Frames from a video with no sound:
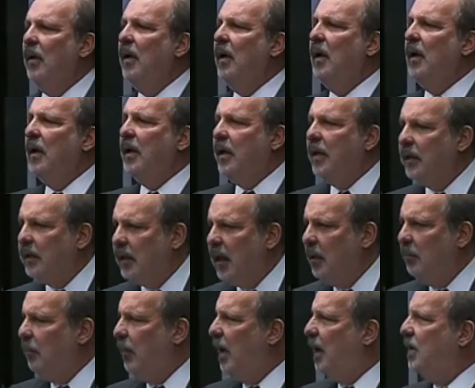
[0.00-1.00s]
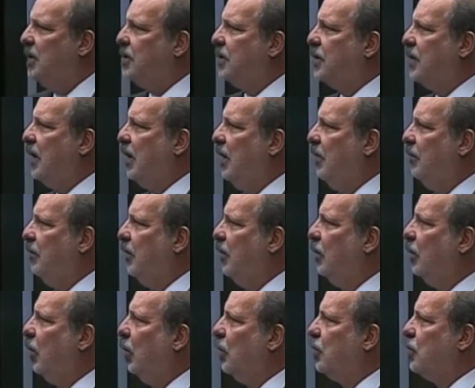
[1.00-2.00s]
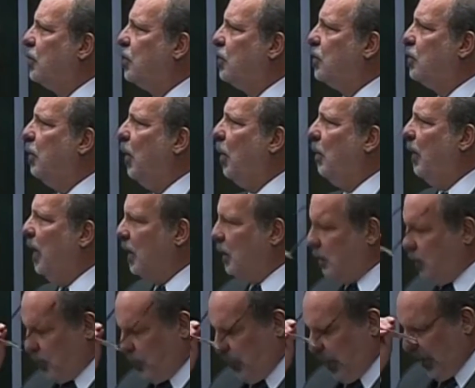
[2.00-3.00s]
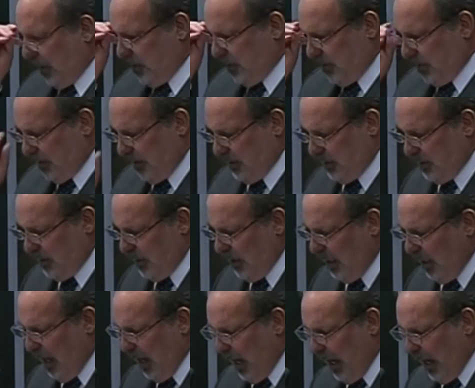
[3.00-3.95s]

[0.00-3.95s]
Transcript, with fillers: voltou ao Senado para votar e lembrou que o Congresso